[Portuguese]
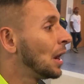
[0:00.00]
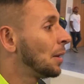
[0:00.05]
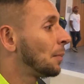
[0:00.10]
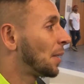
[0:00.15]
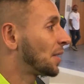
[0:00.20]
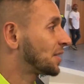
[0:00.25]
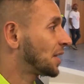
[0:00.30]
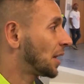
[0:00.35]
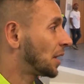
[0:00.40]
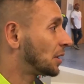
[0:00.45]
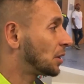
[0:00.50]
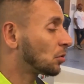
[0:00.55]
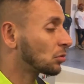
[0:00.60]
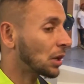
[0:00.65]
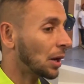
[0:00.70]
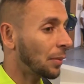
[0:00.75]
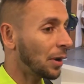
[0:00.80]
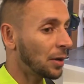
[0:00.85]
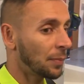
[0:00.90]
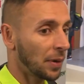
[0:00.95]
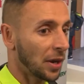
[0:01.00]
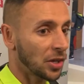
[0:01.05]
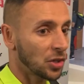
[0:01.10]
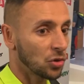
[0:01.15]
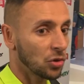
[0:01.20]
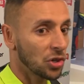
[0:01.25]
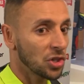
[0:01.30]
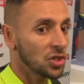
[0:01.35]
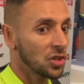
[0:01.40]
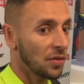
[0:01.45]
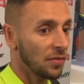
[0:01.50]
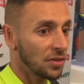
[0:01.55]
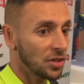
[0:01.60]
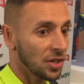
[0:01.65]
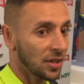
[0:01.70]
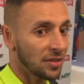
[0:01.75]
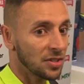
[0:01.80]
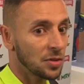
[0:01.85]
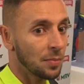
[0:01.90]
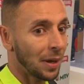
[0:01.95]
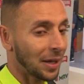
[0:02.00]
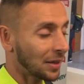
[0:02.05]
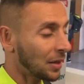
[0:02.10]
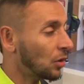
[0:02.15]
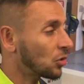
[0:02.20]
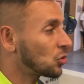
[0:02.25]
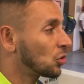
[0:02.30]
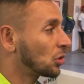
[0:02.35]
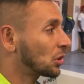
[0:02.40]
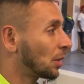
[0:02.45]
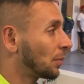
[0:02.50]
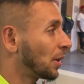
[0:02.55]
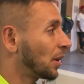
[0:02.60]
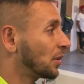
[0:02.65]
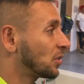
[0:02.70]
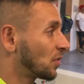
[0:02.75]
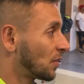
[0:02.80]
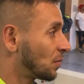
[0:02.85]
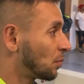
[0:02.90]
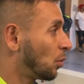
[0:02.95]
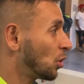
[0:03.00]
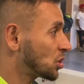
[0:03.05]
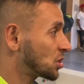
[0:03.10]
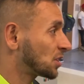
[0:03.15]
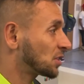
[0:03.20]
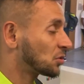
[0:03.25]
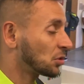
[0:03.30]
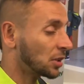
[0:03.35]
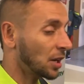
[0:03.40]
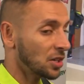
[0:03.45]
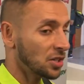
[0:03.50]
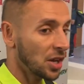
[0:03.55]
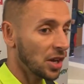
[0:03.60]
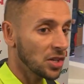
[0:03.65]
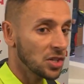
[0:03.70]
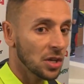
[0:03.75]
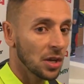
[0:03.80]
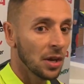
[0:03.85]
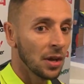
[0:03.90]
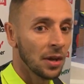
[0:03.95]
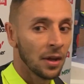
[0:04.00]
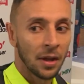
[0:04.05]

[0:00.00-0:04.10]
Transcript: mas aí deu um trabalho para a gente hoje, teve chance de matar o jogo também, teve boas chances contra a gente,